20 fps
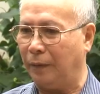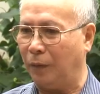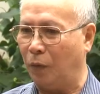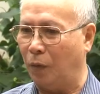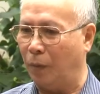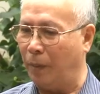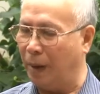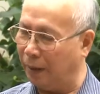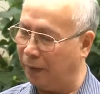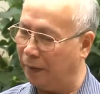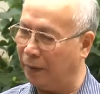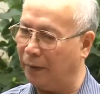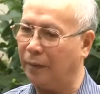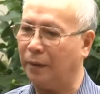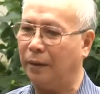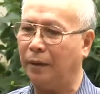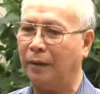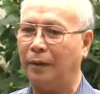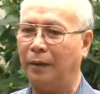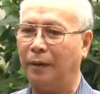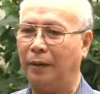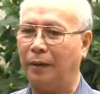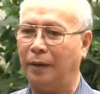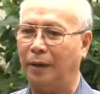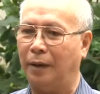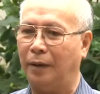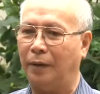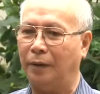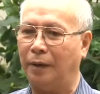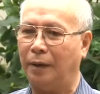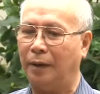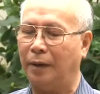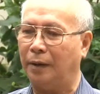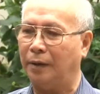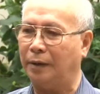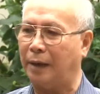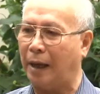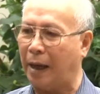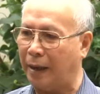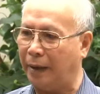của bệnh là nó rất
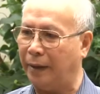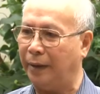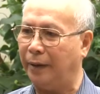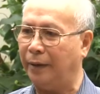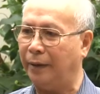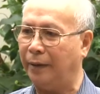là dài